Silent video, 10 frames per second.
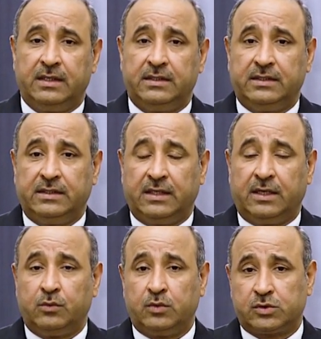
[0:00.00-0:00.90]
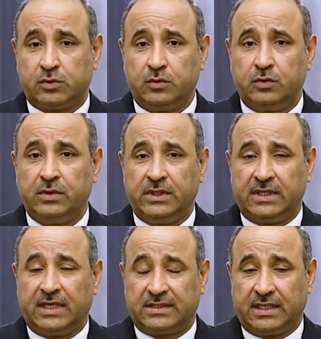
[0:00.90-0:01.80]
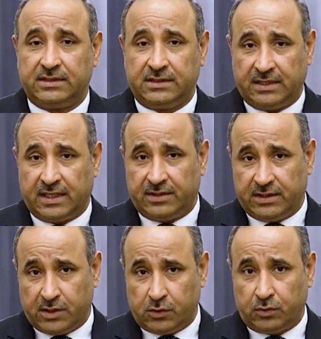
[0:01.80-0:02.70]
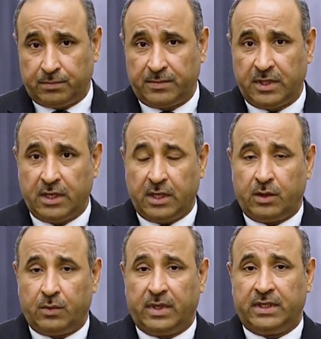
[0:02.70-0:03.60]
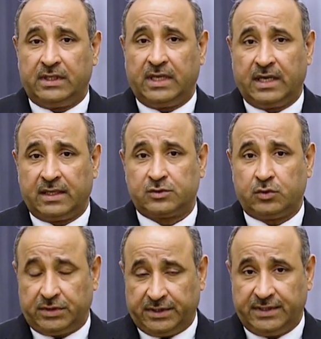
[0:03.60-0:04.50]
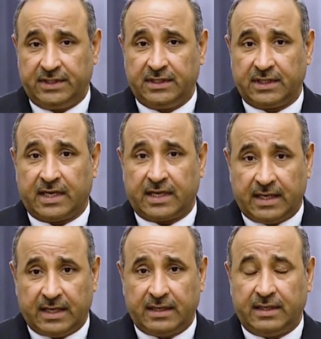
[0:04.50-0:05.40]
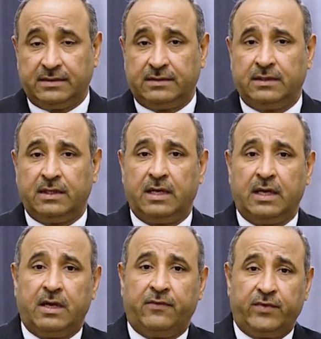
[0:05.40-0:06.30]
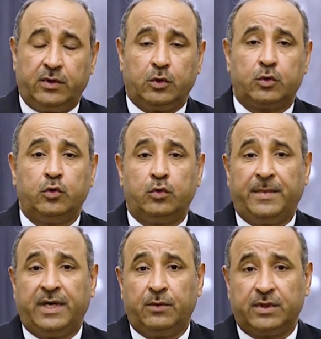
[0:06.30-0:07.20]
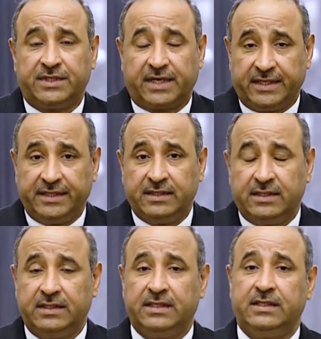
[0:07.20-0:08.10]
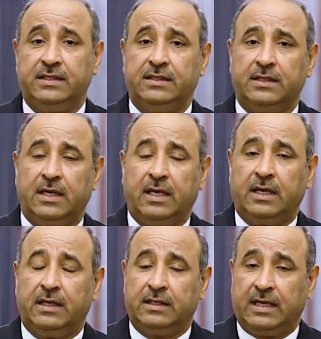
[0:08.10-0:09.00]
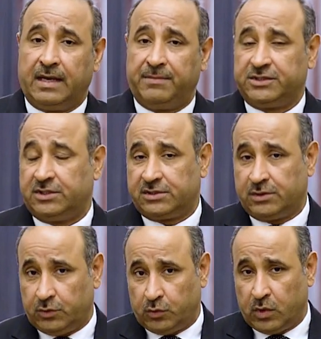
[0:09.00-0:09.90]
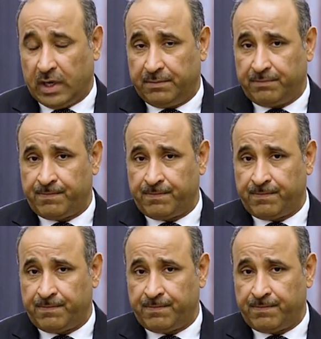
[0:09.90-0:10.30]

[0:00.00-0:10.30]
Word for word: للوصول الى تحديد هذا اليوم والى صنعه قرارا في الحكومه وترحيله الى مجلس النواب